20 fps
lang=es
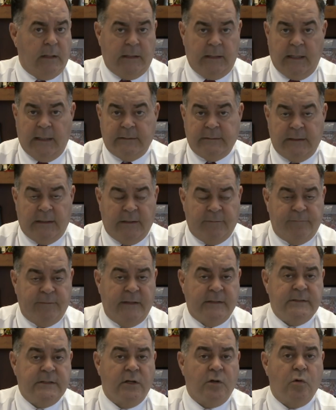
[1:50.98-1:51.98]
y hasta la
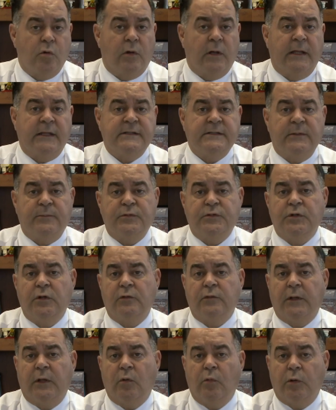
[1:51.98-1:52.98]
fecha, con la
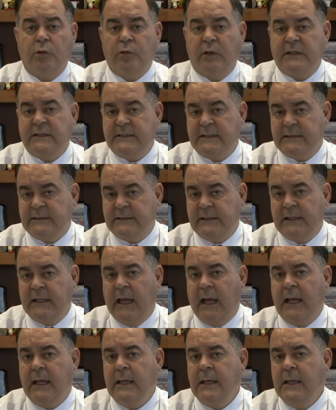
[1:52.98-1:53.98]
excepción de cuando
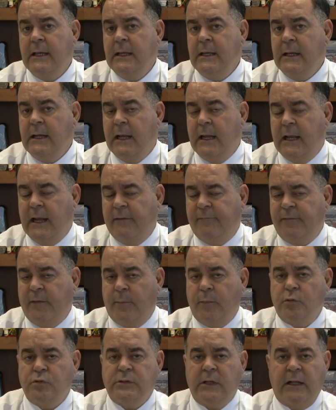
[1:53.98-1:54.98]
existía la
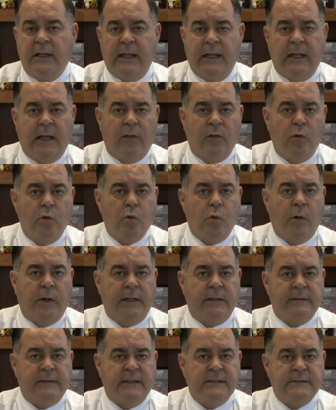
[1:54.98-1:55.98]
famosa ley, la
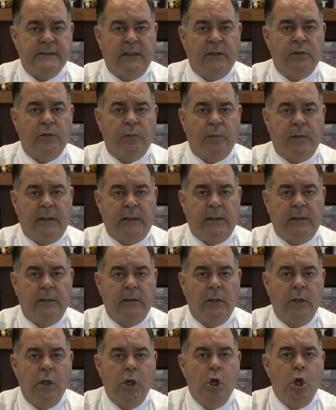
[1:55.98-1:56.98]
245I,
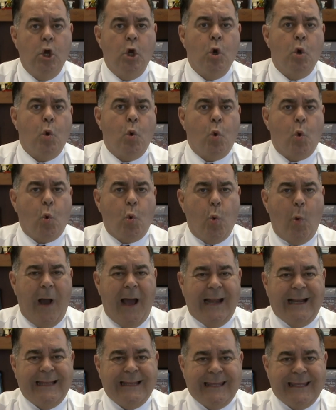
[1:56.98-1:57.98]

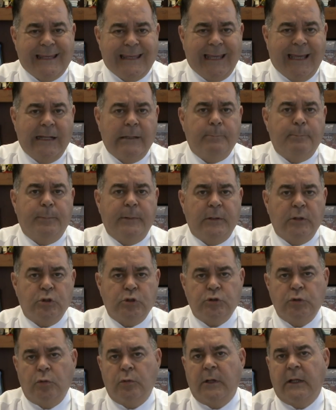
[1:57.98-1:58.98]
cualquier
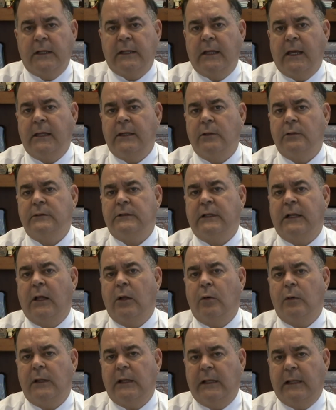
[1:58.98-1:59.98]
persona que haya
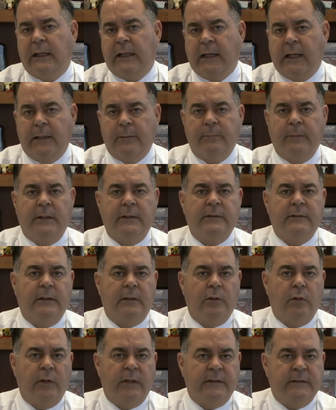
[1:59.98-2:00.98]
entrado ilegalmente
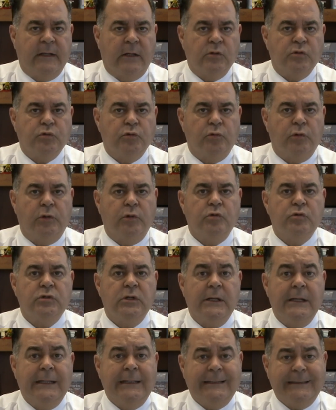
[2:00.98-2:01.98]
a los Estados
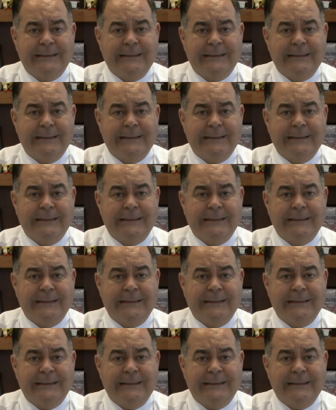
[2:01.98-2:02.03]
Unidos